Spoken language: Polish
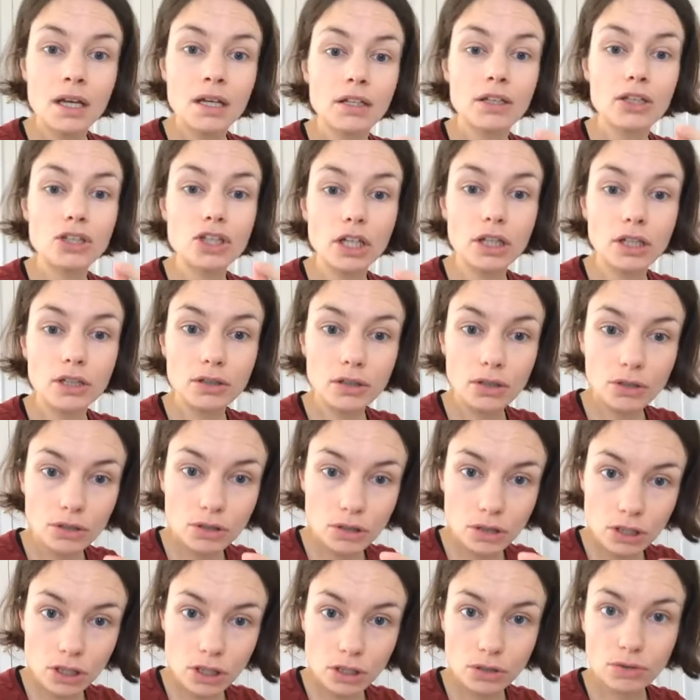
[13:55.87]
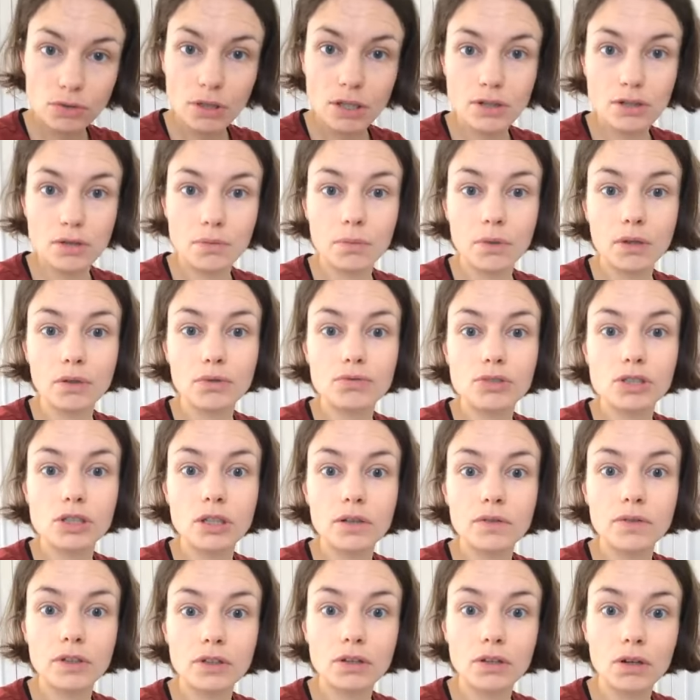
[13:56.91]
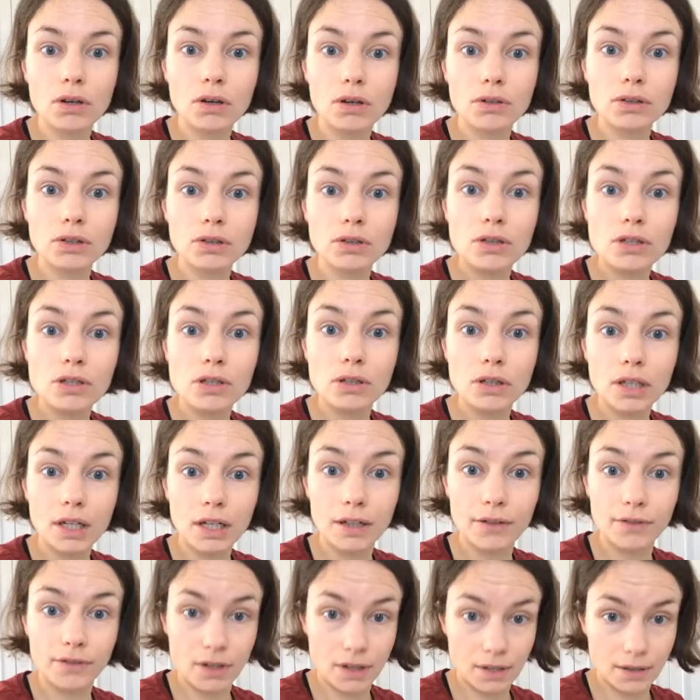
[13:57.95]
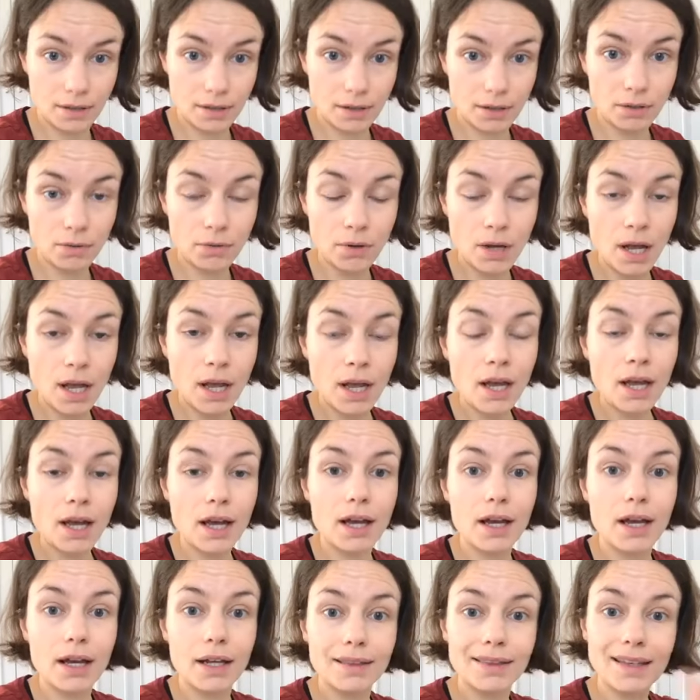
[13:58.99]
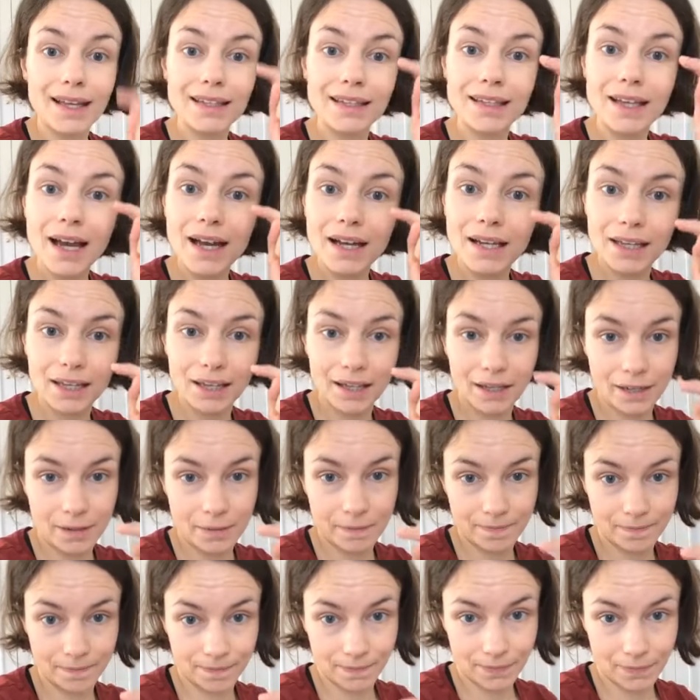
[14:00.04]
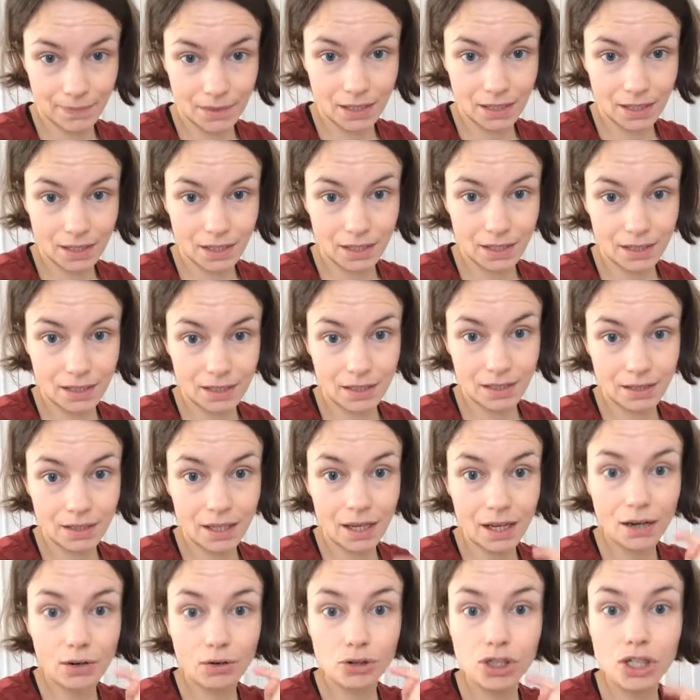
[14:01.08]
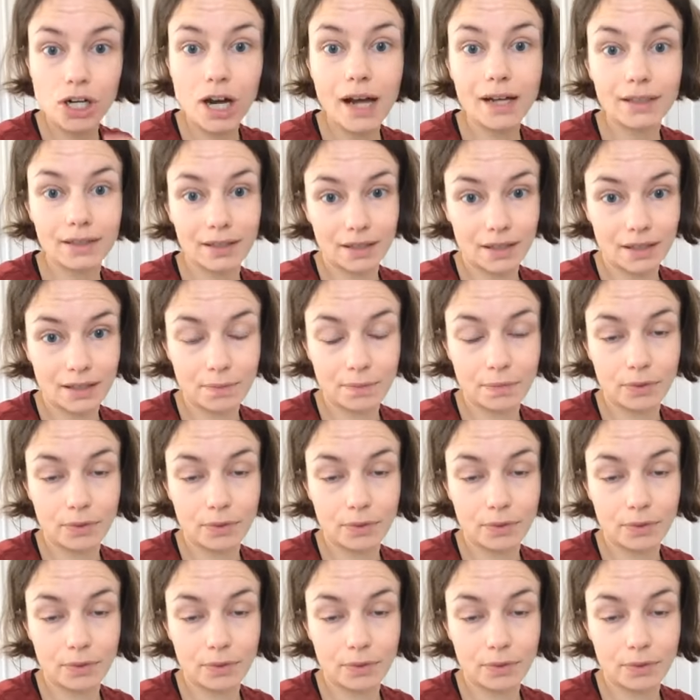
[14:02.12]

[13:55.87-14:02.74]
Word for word: Jeżeli, ktoś, jeżeli tutaj są moi uczniowie, to oni doskonale wiedzą, e, na, jakie, e, na jaką szlachtę jest